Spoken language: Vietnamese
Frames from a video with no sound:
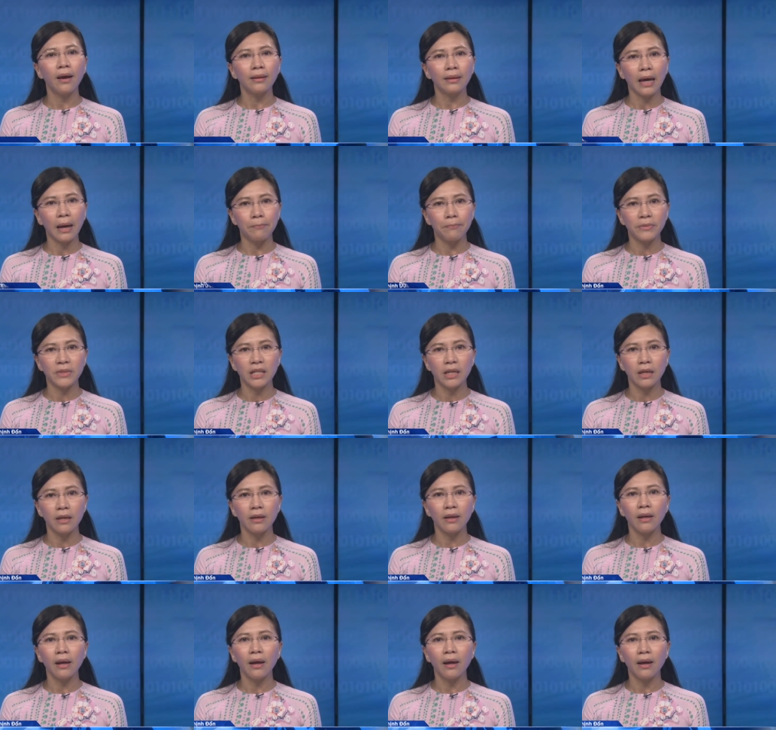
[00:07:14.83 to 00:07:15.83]
thậm
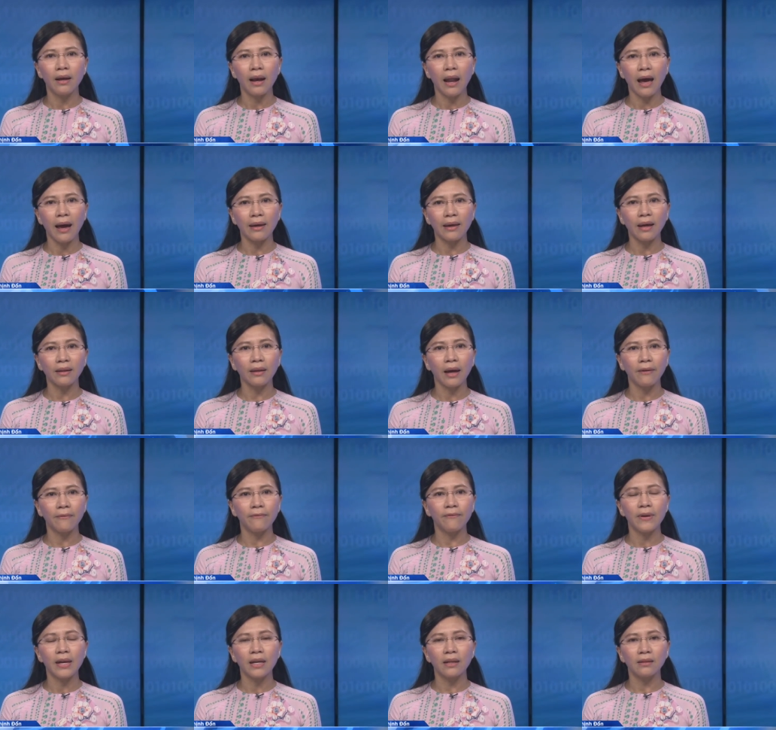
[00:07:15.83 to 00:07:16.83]
chí là các thành
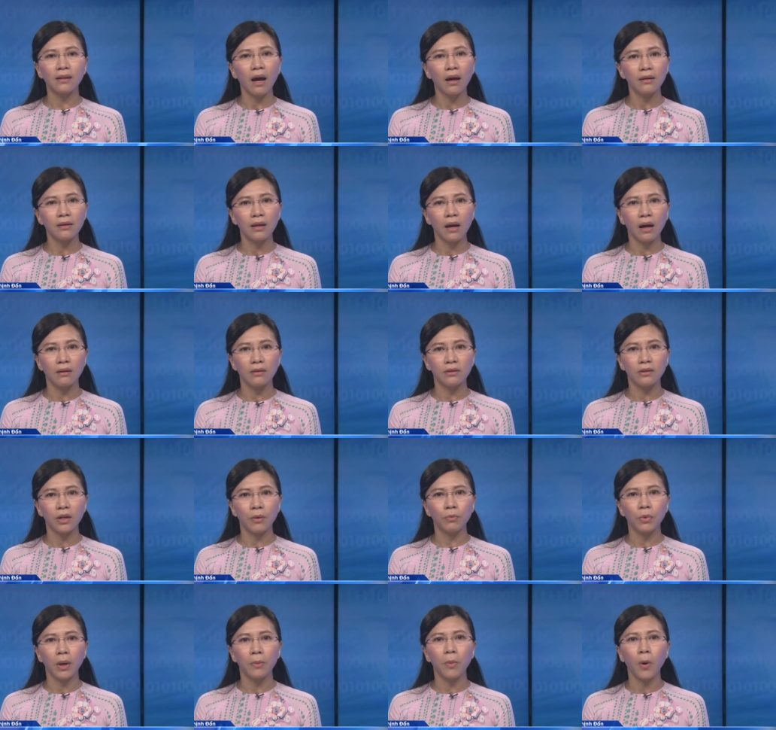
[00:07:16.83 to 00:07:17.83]
viên thân cận
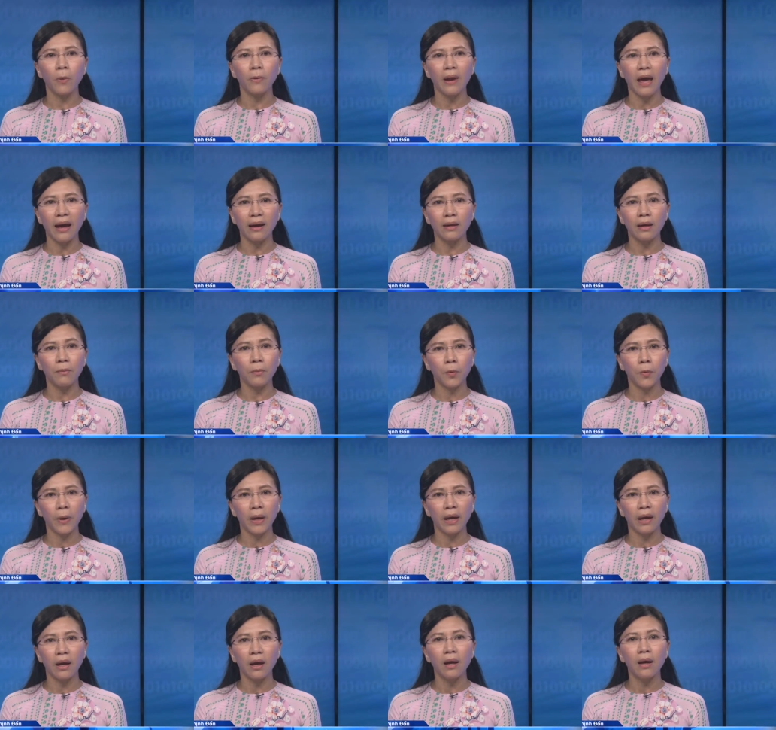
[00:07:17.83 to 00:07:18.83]
trong nội bộ đảng cầm
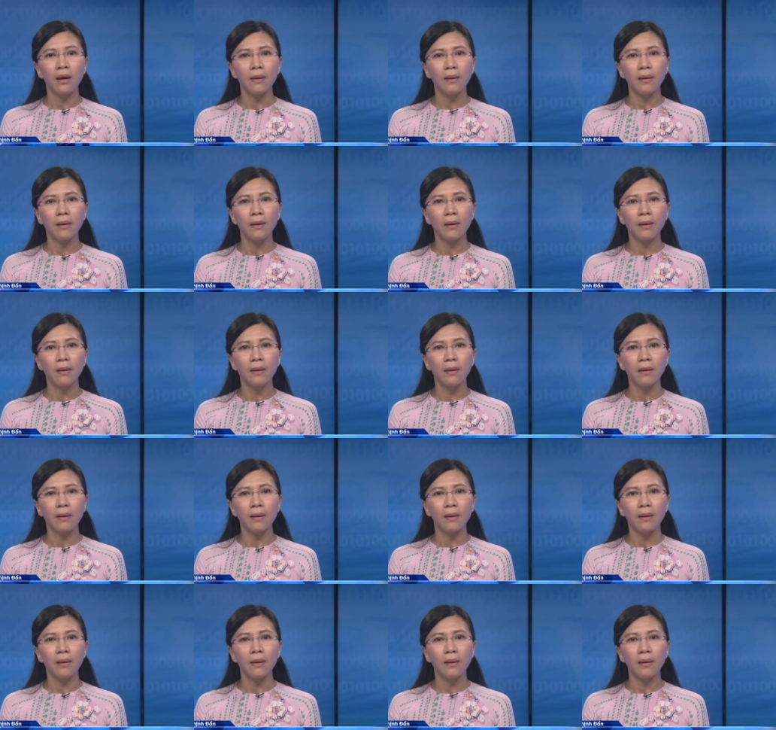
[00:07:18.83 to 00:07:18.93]
quyền